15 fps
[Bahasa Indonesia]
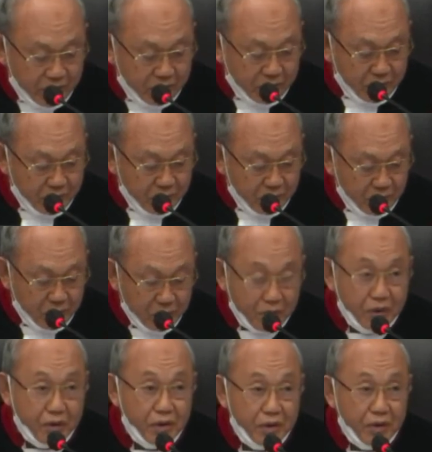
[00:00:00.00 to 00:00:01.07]
artinya
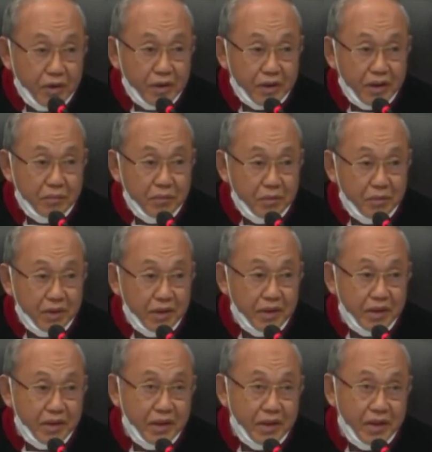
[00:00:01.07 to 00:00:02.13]
tidak perlu
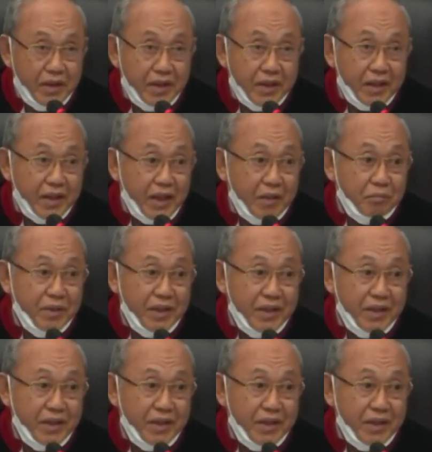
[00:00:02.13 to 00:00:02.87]
lagi ada proses di